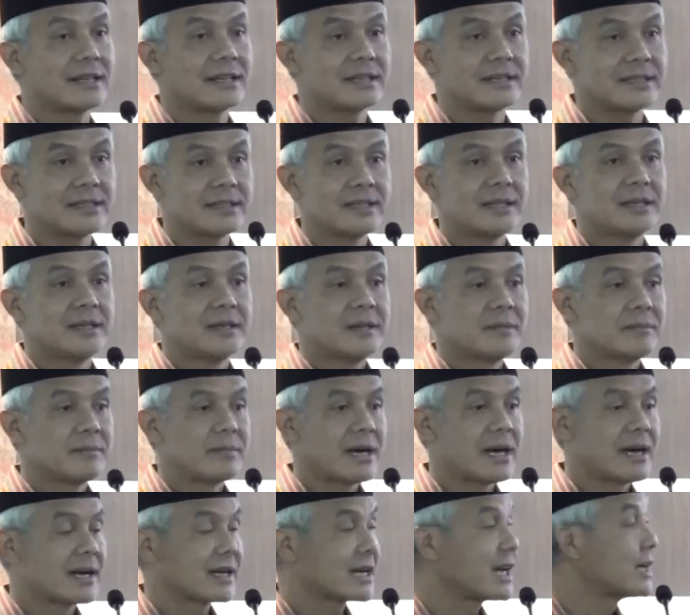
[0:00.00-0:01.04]
dari
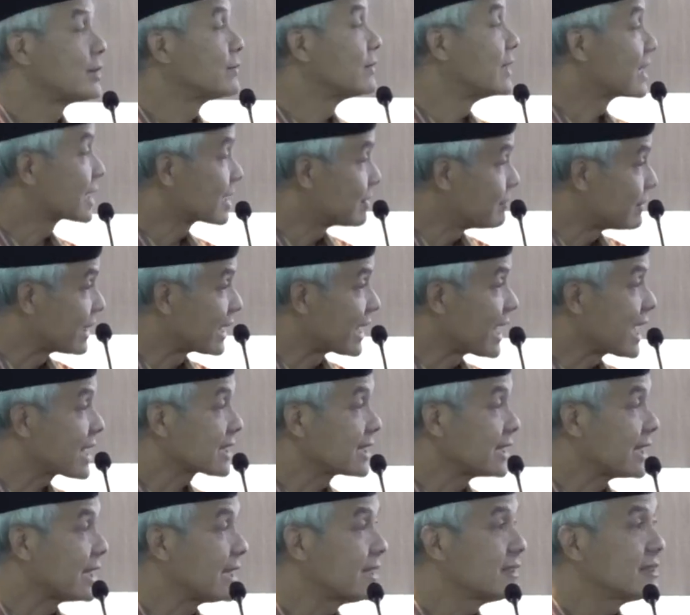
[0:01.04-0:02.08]
Pak Kanwil
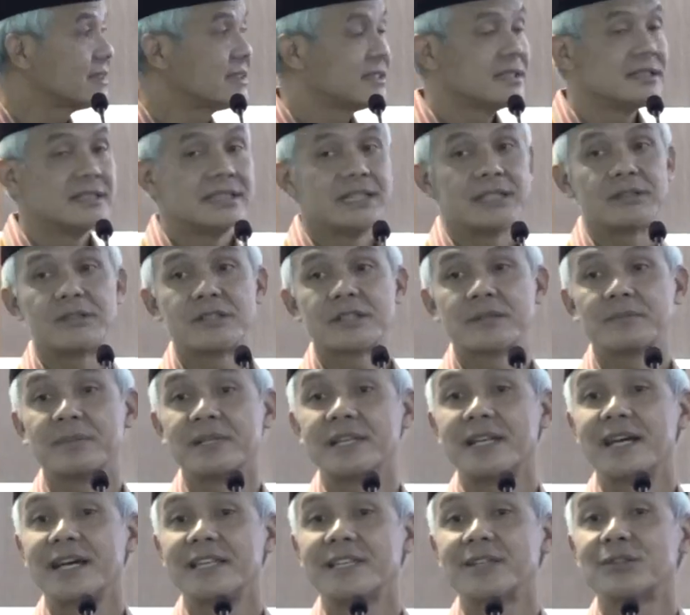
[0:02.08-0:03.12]
Kemenak ya, itu
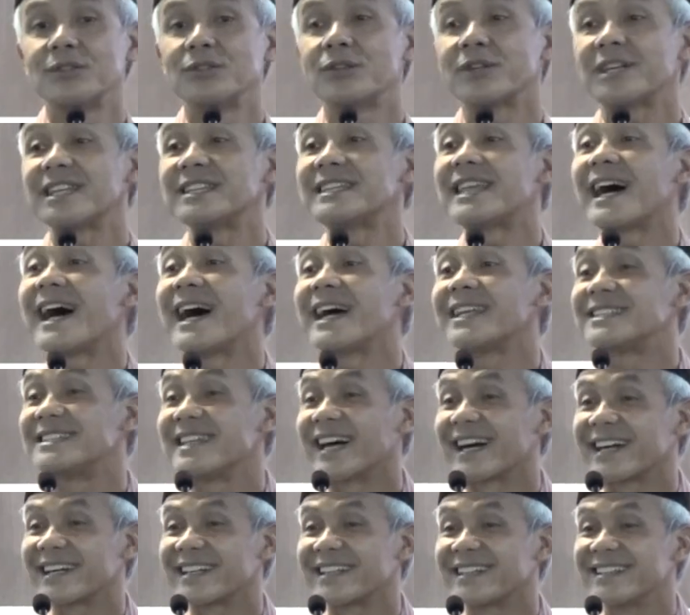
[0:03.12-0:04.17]
sebenarnya untuk kita
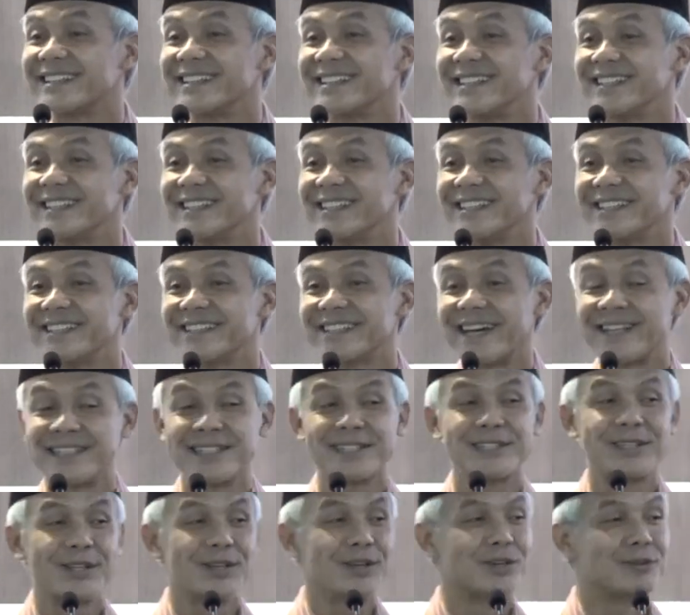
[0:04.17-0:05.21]
ajak.
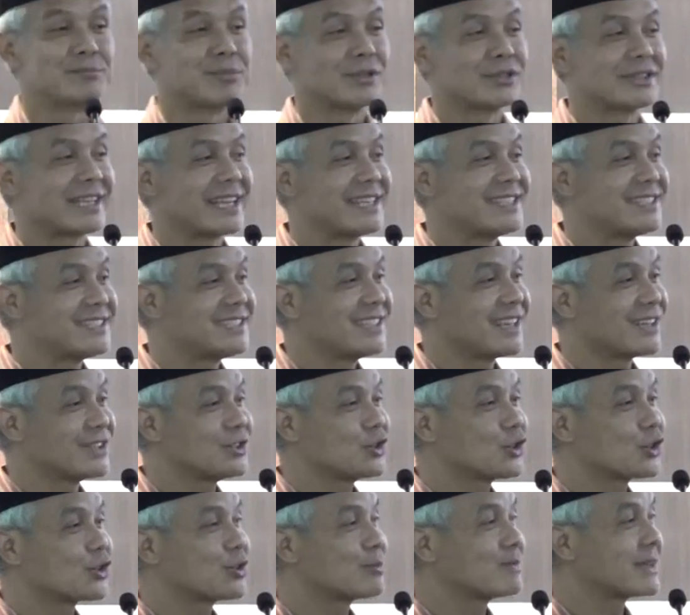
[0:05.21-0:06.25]
Tadi itu loh potensi
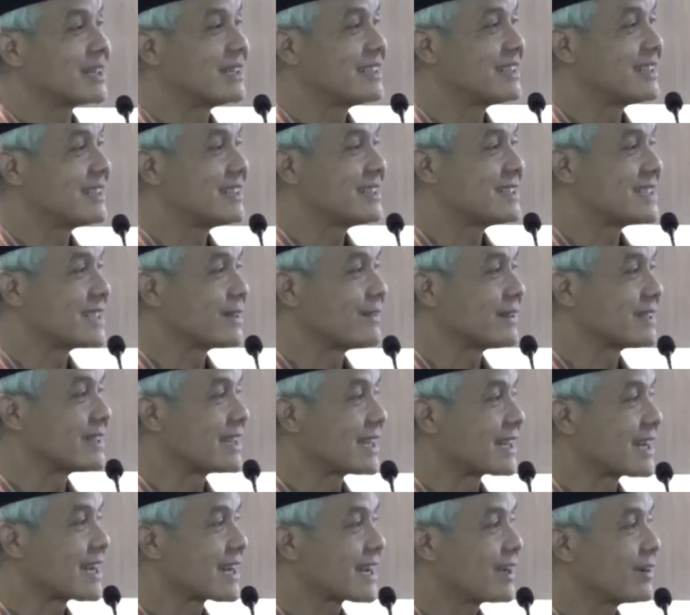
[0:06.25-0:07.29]
yang cukup gede di Jawa
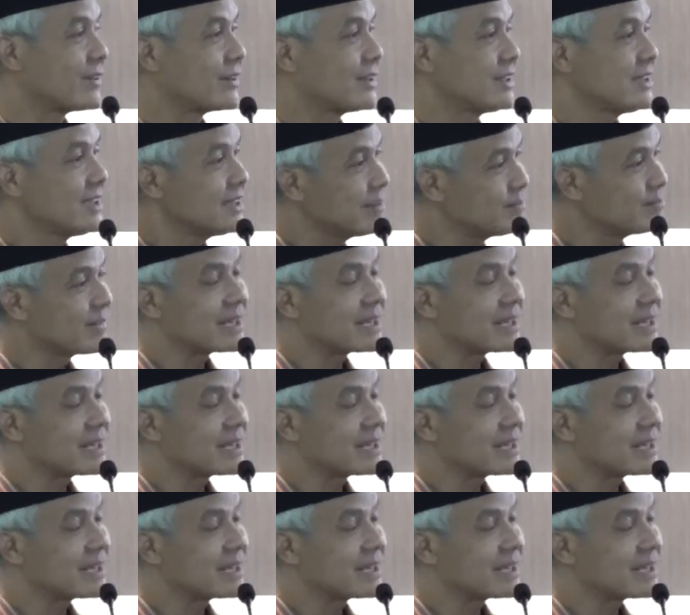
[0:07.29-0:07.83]
Tengah, kalau it,